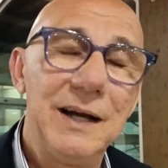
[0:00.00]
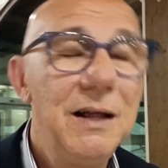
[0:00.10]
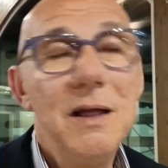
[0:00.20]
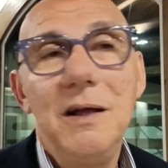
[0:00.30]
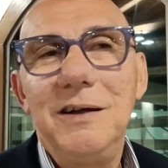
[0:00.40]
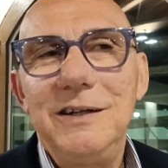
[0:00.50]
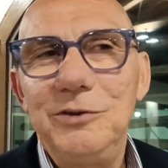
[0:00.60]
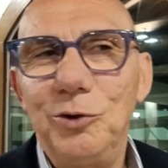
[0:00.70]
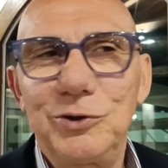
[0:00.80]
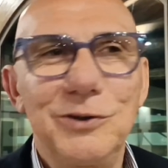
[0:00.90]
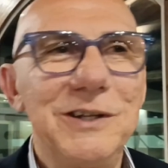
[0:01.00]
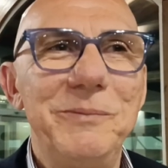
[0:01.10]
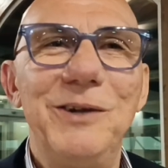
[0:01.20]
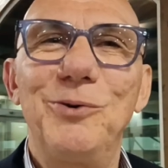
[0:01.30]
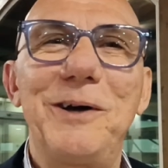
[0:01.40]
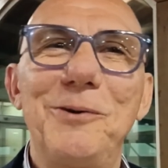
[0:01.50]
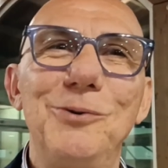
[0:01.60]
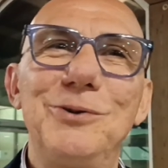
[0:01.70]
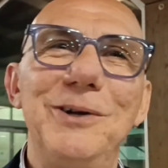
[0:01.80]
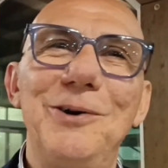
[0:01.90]
Il nostro Damiano
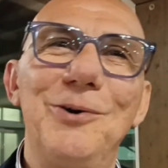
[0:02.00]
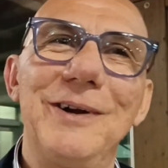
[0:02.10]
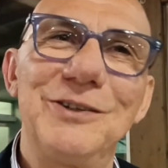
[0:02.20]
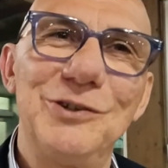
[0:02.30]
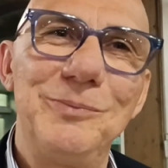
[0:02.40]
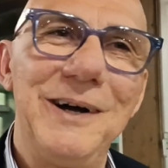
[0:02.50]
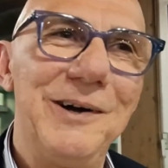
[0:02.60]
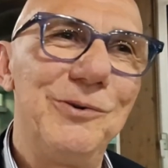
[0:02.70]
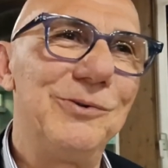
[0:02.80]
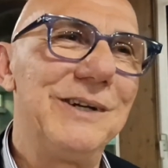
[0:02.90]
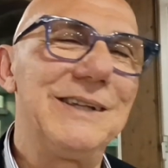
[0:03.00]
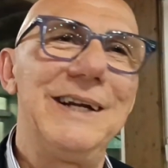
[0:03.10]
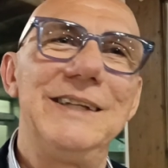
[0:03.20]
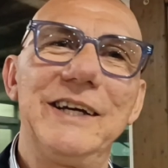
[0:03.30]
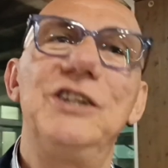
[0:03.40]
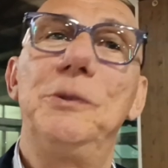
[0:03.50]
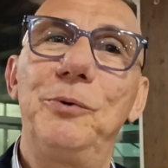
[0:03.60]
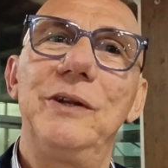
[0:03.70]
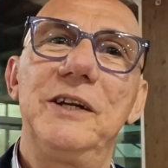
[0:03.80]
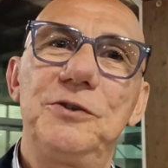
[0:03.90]
Caruso è ancora insomma, un atleta che ci
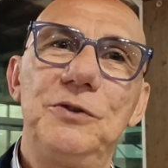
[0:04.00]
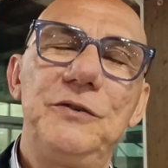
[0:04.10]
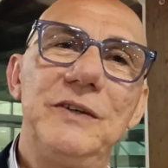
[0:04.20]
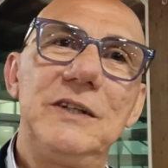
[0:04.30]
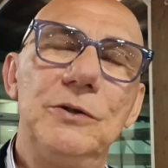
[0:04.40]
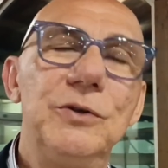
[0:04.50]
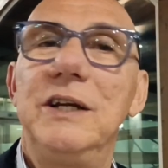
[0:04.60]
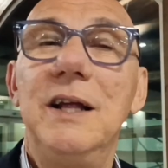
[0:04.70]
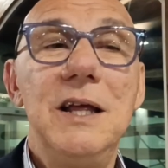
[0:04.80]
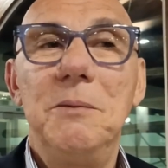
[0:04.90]
può dare soddisfazione,